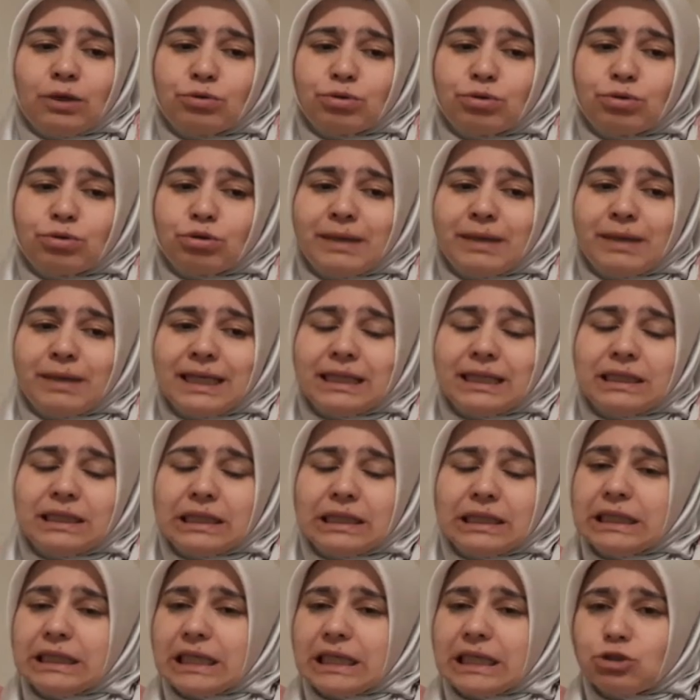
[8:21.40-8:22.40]

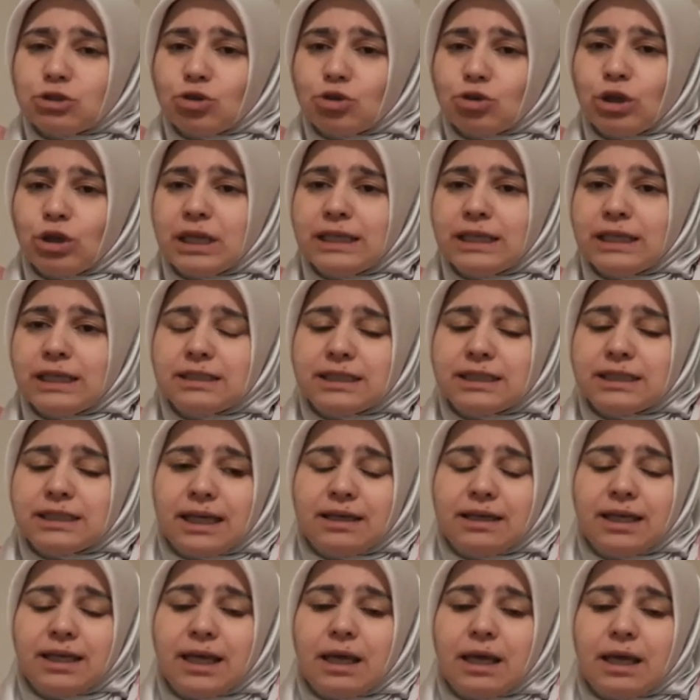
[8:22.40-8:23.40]
götürmeyin diye
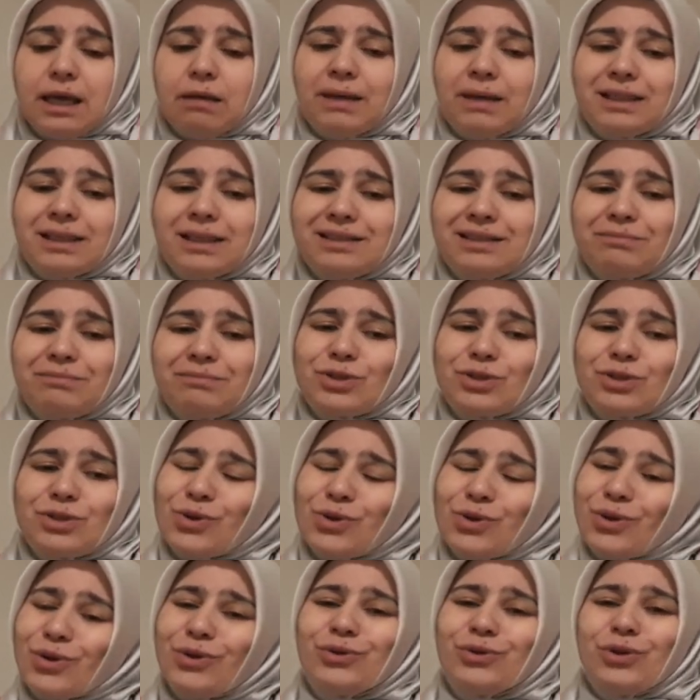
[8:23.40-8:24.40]
söylenirken ben dedim ki
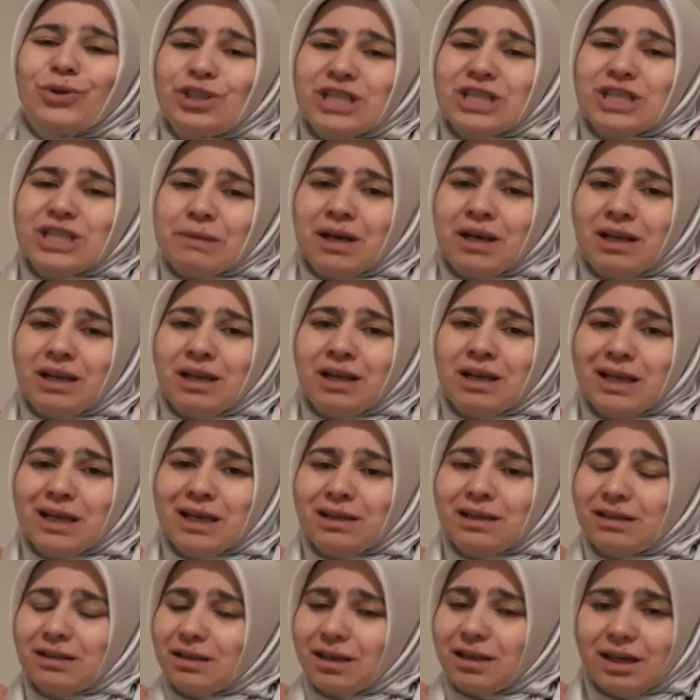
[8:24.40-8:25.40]
sorun yok Cemal
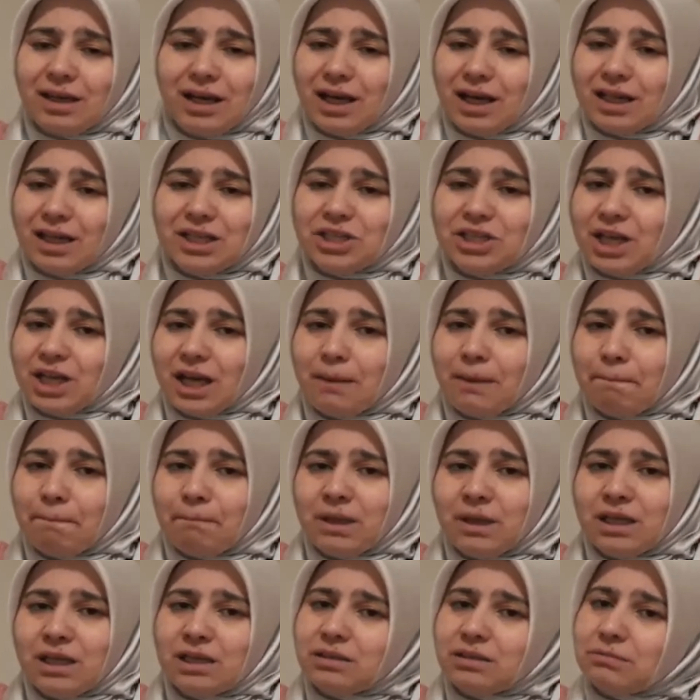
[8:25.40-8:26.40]
Bey. Hani şey
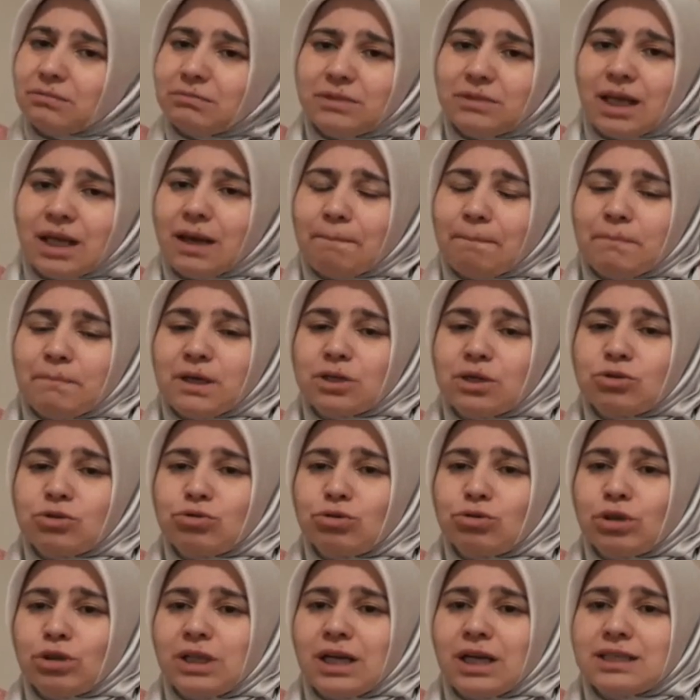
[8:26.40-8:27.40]
yapmayalım. Ne yapmak
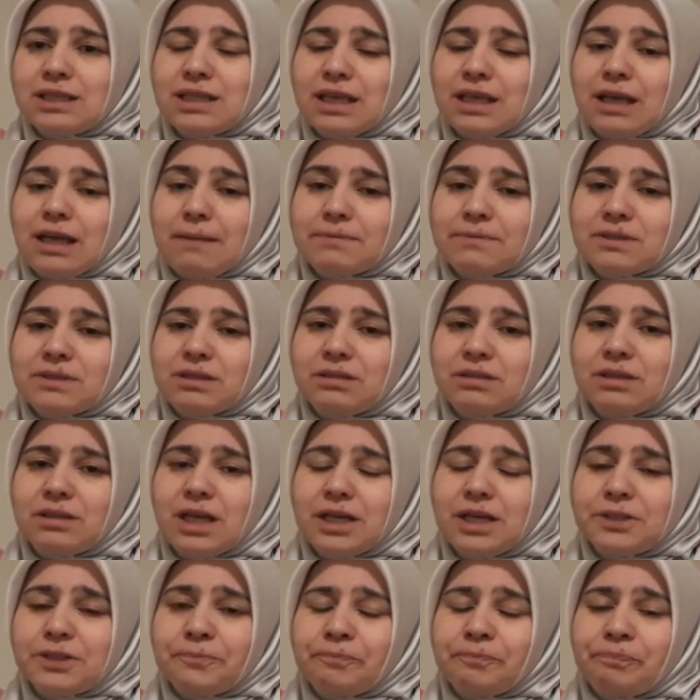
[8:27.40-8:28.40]
istiyorlarsa
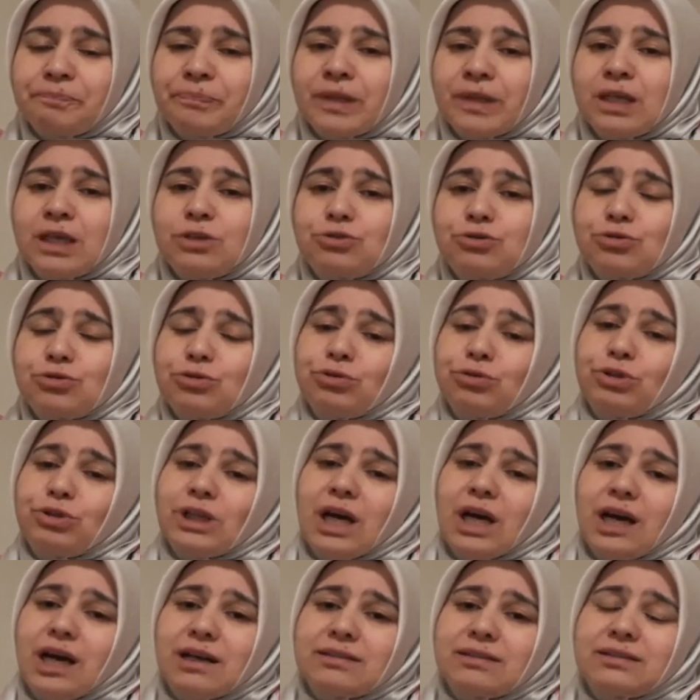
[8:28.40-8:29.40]
yapsınlar. Ben Çünkü... araya